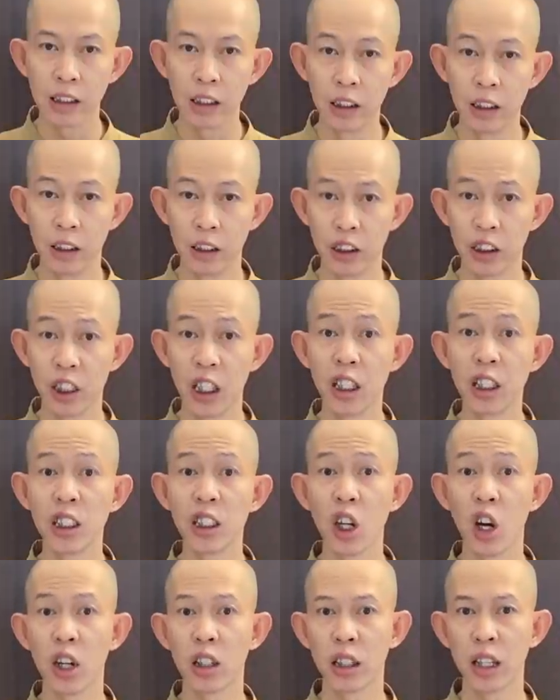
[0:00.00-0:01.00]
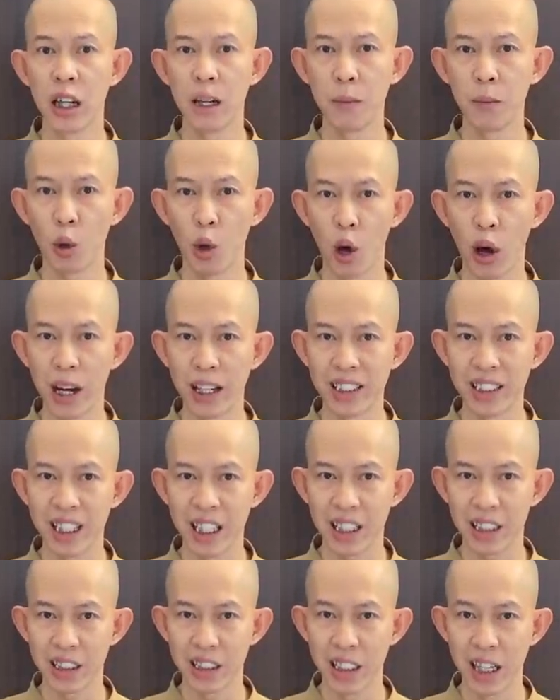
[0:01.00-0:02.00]
tượng trưng cho kim loại
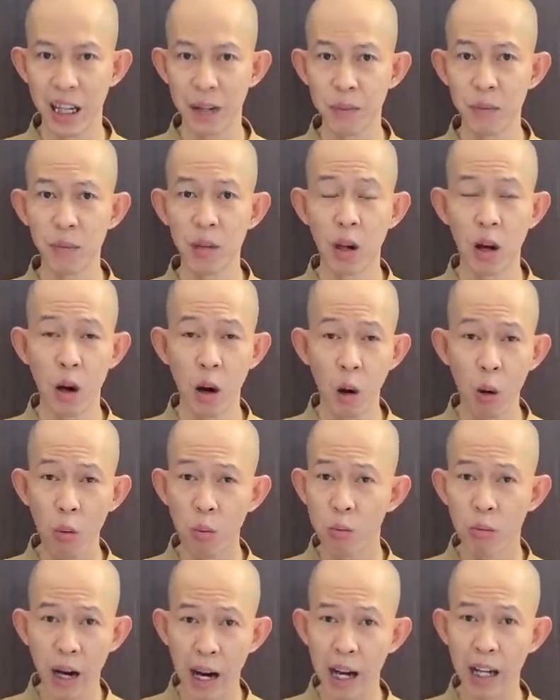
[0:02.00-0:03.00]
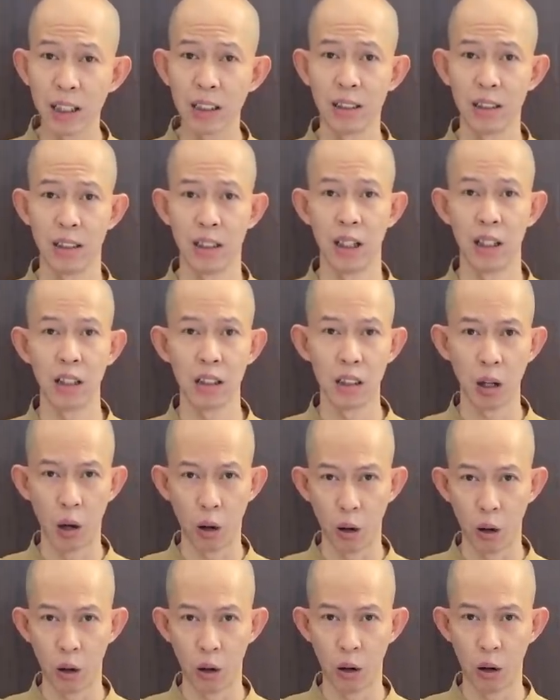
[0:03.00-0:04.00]
chặt chém, hung hăng cực
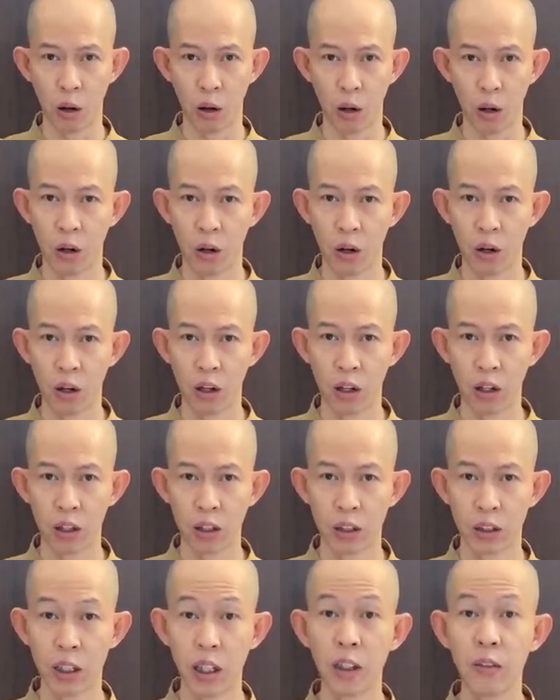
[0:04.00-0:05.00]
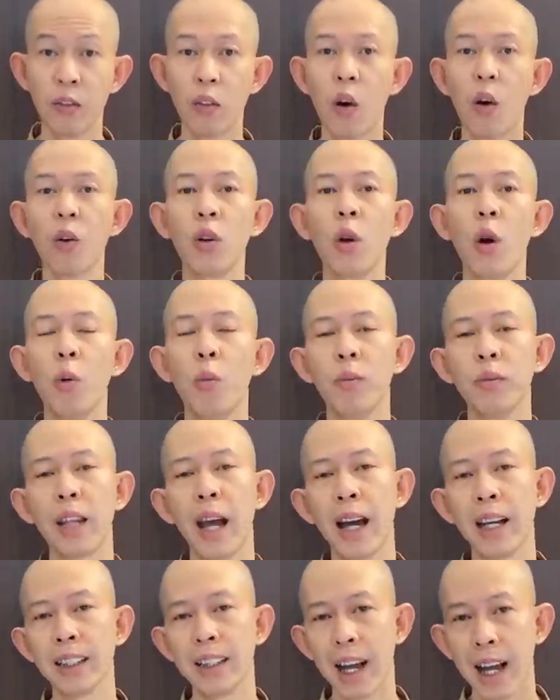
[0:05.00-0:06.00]
độ, nhưng vô cùng
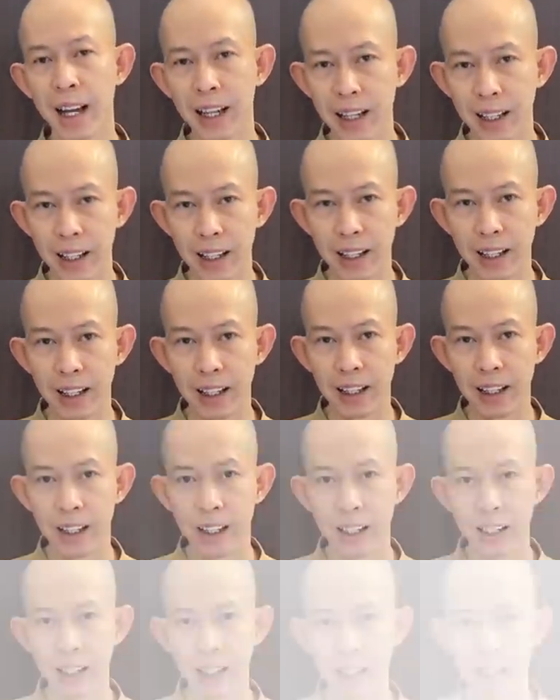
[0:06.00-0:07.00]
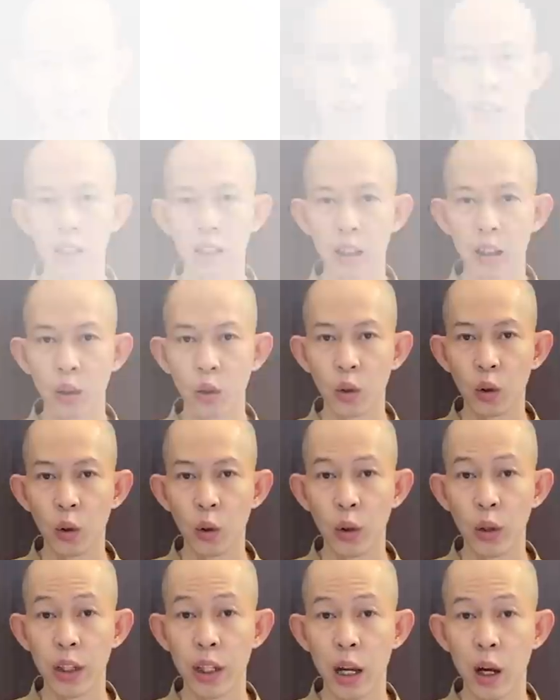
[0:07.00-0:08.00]
thẳng thắn.
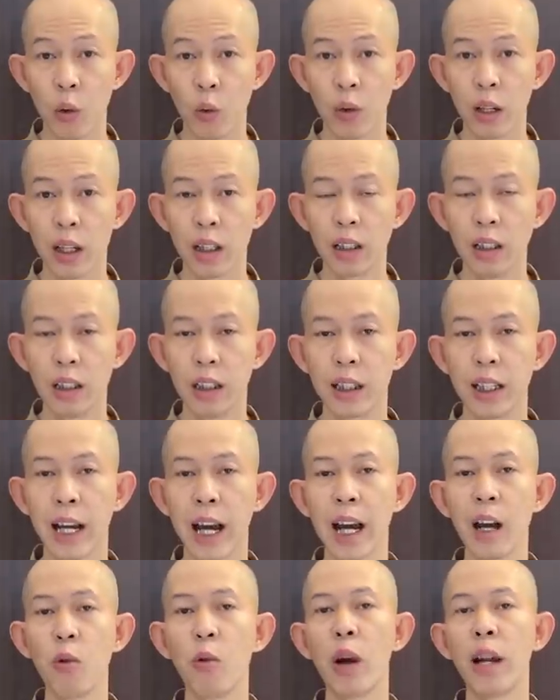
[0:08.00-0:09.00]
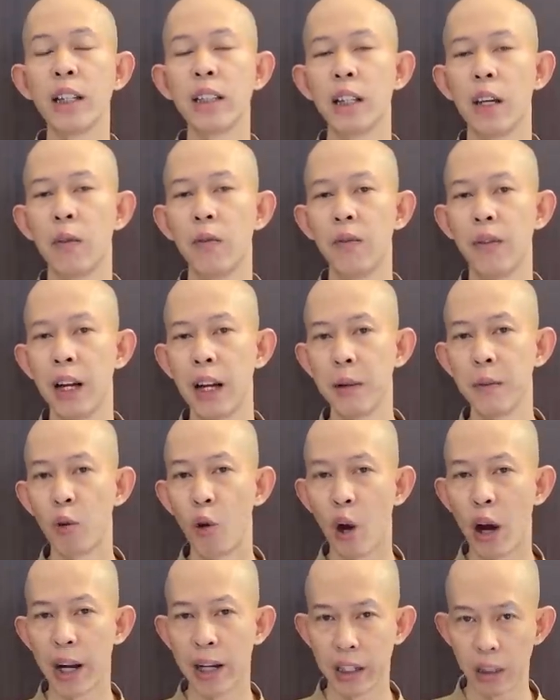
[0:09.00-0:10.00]
Tuổi Dậu là người khá quan trọng vẻ
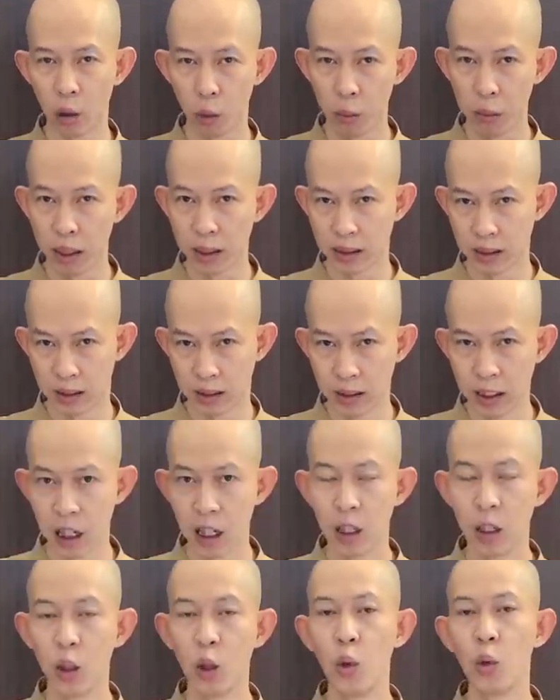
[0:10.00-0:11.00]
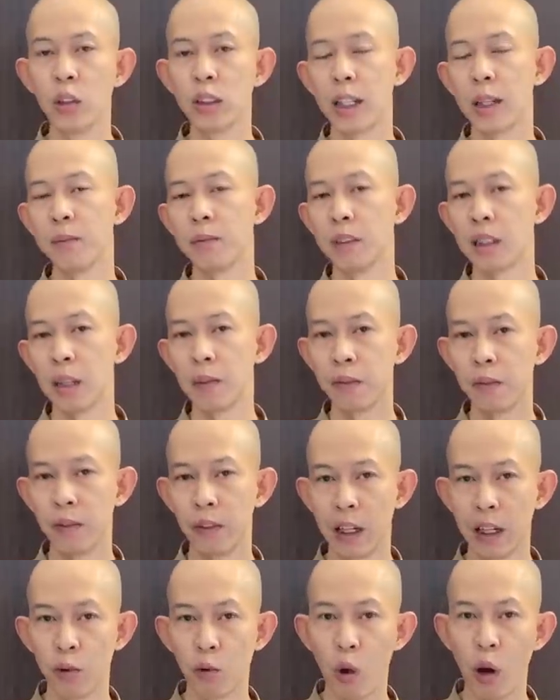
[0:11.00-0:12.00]
ngoài của mình, luôn chăm
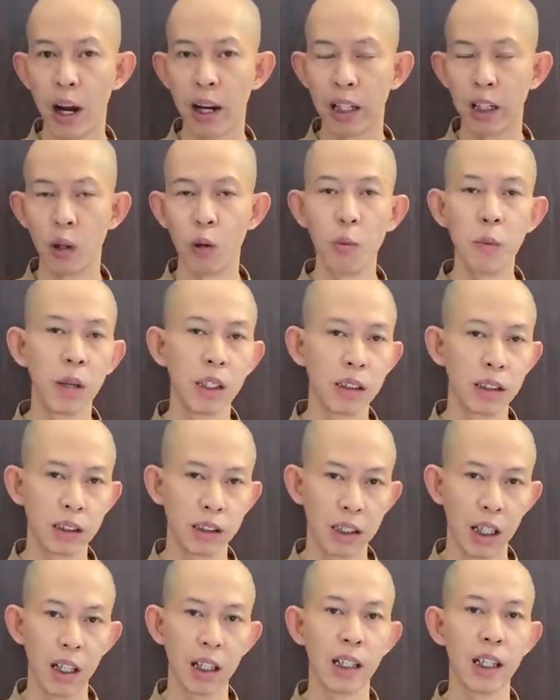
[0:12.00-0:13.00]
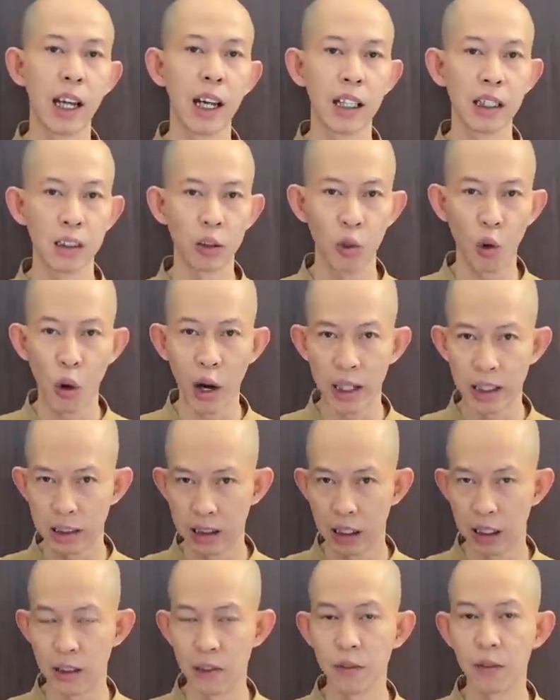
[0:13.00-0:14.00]
sóc vẻ ngoài của mình thật là
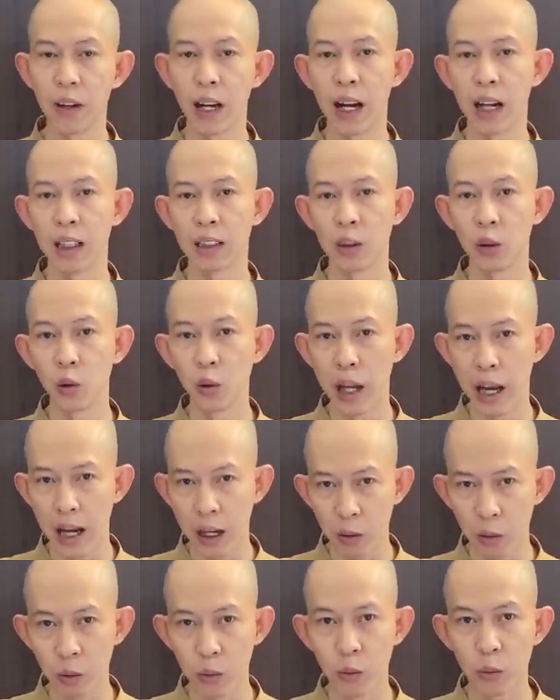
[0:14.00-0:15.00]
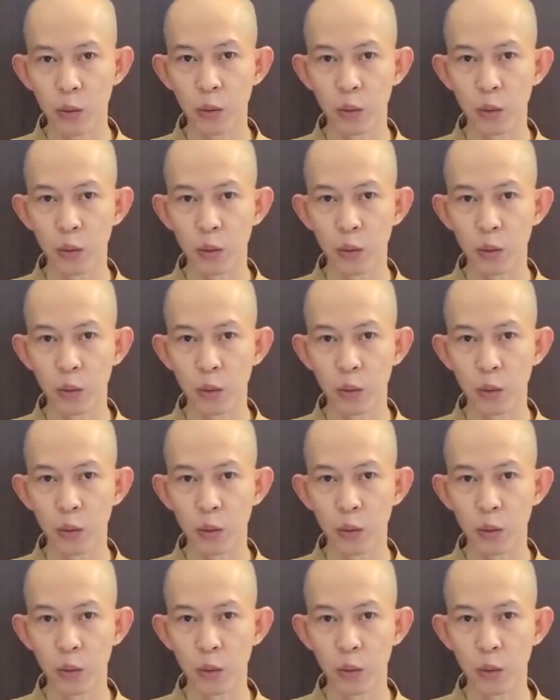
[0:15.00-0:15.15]
hoàn chỉnh và chu đáo.